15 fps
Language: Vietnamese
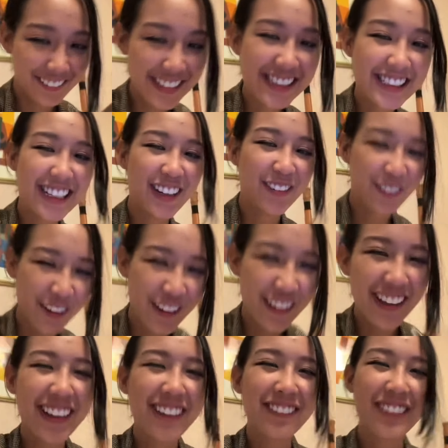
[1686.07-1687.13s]
Big City
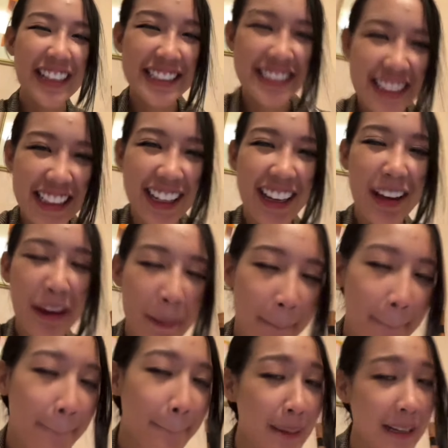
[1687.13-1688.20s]
Boy Big City
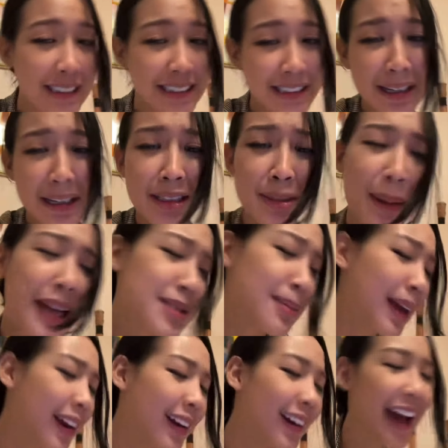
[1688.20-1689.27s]
Big C, Big Space,
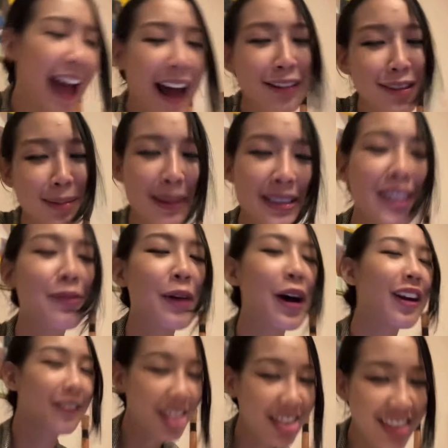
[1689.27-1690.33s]
making your house with someone.